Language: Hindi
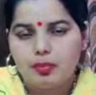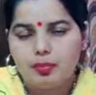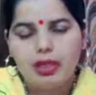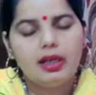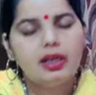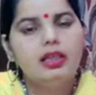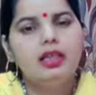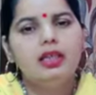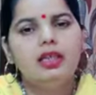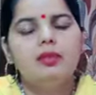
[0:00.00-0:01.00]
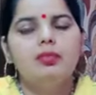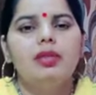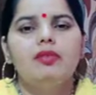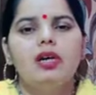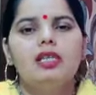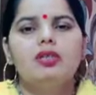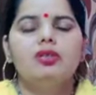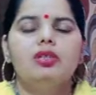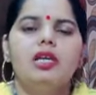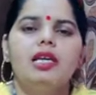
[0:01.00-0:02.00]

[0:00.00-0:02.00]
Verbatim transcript: बेहद ही गरीब परिवार से होती